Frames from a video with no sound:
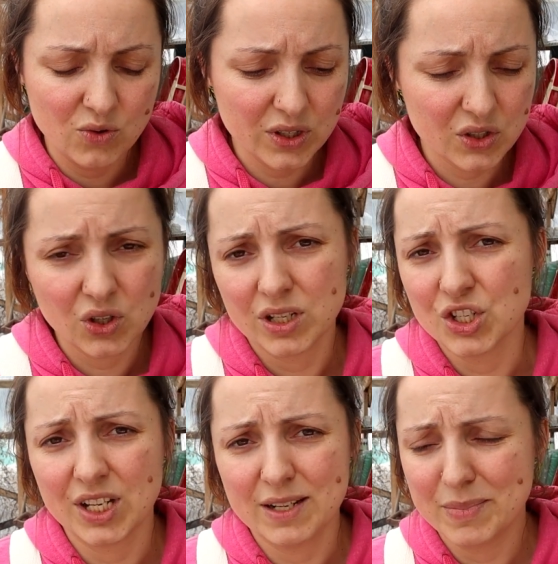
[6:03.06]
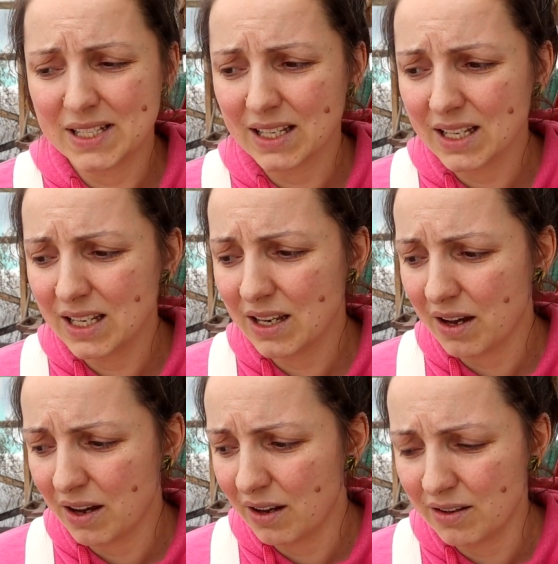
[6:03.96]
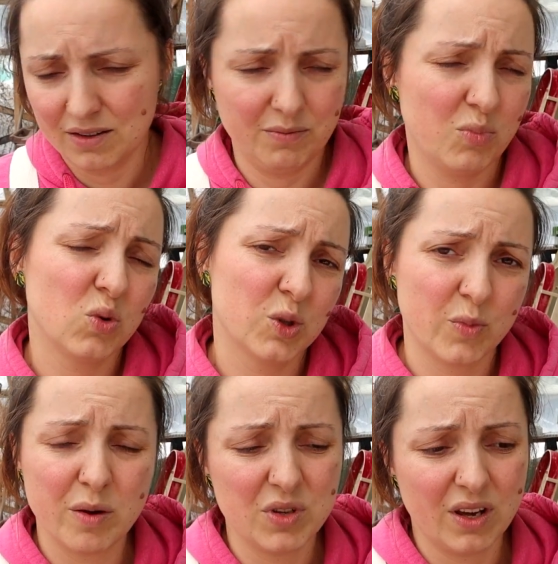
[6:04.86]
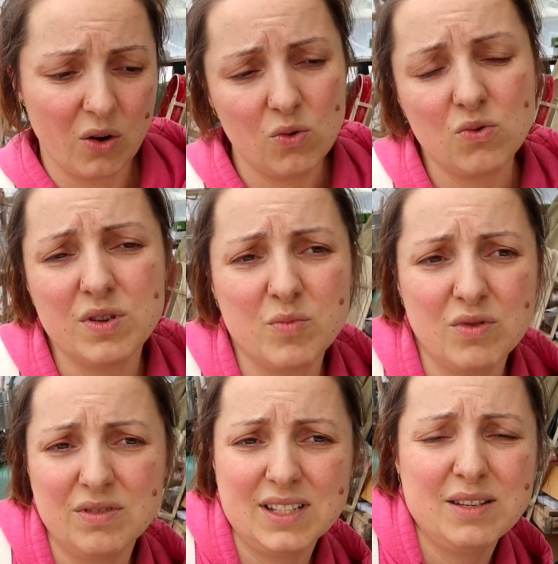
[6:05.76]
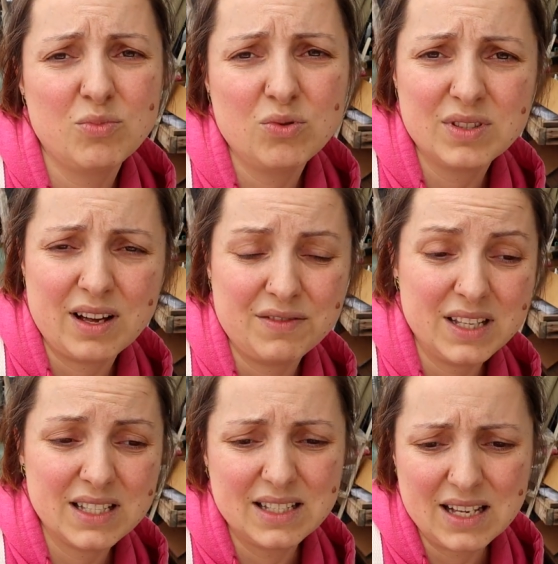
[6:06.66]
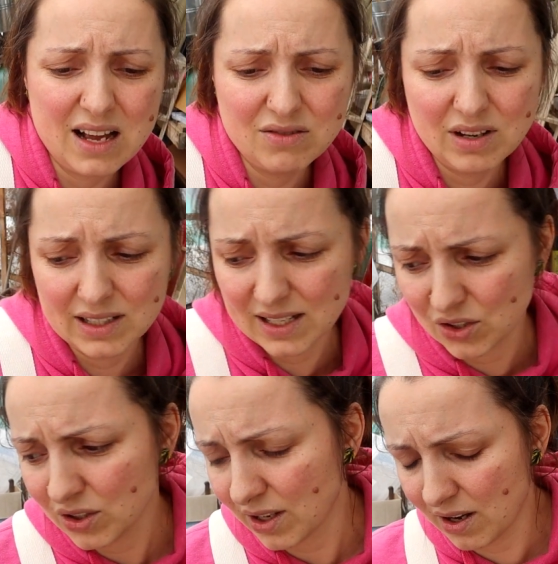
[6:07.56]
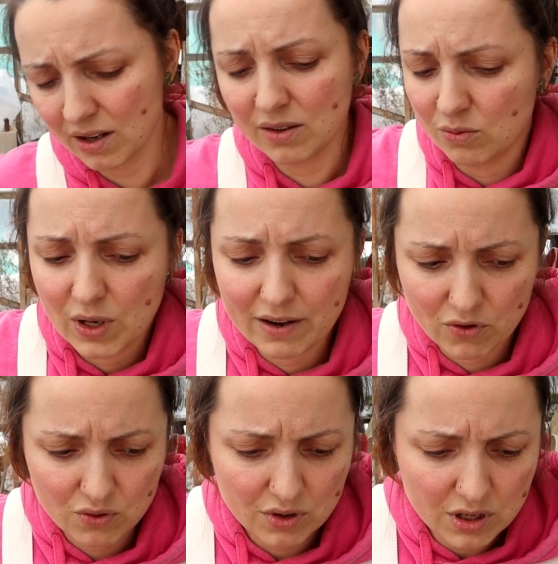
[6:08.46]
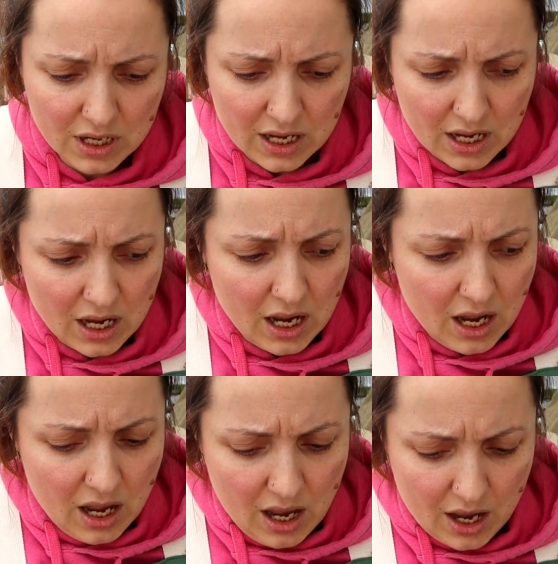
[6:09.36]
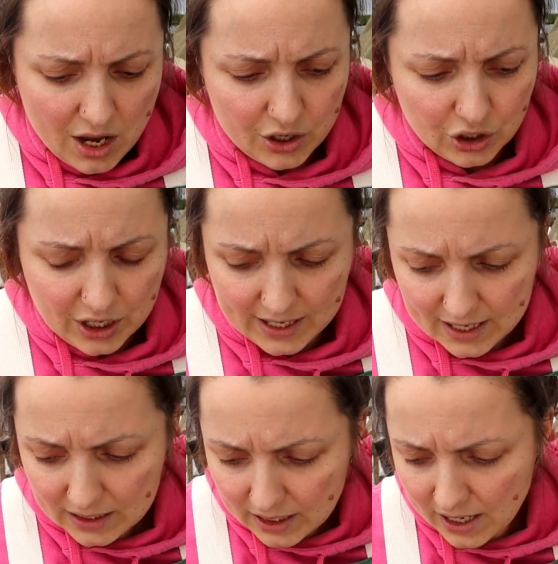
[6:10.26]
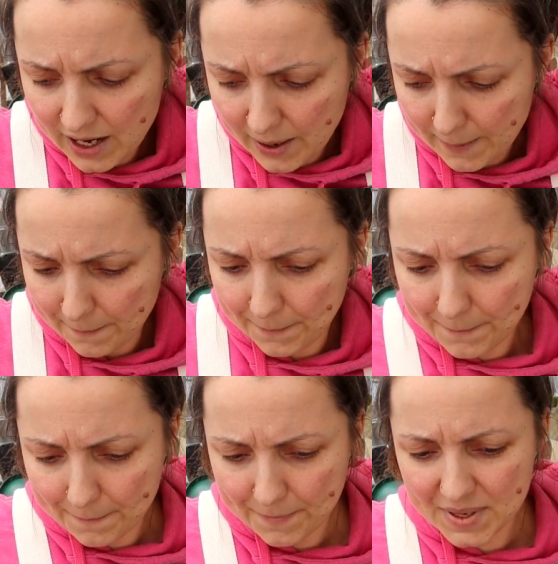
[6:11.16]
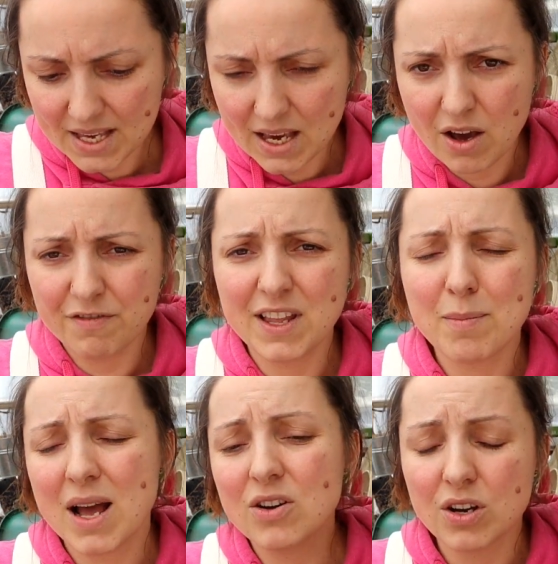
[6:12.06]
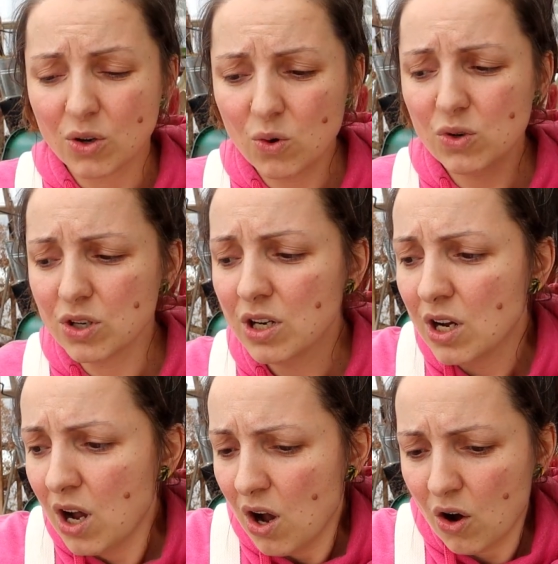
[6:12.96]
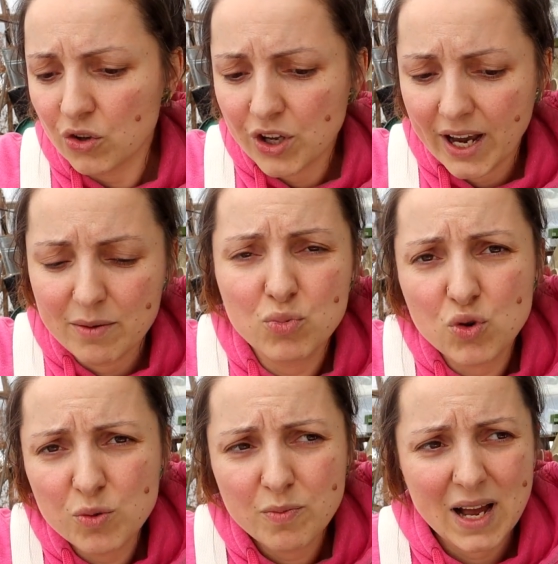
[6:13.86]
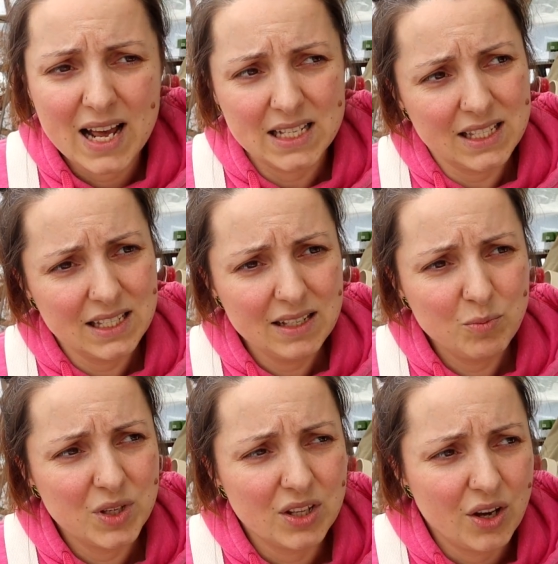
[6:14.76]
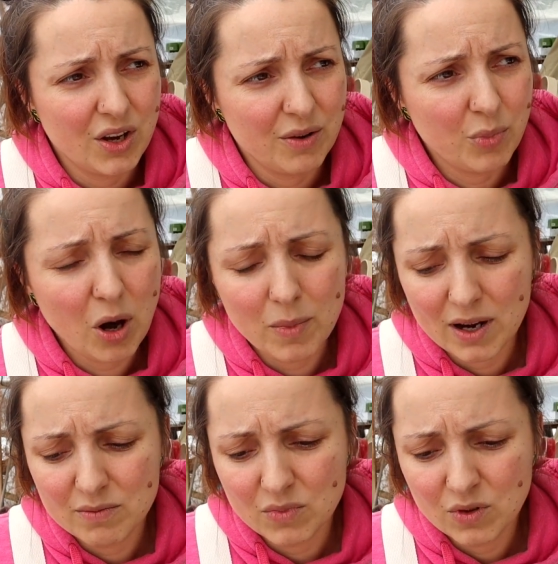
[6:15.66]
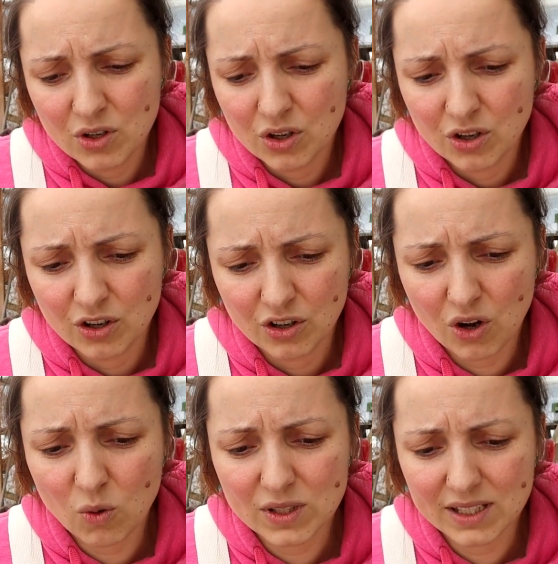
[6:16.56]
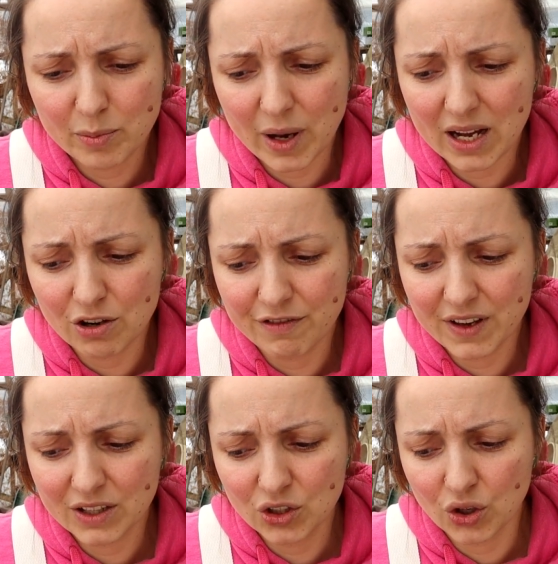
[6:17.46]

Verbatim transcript: nourriture qu'on achète à l'épicerie, euh, il ne pas en minéraux, il booste en fertilisant, en azote, en whatever, euh, tout le kit. Puis euh, finalement, en gros, là, on aurait beaucoup de maladies puis de problèmes causés par le fait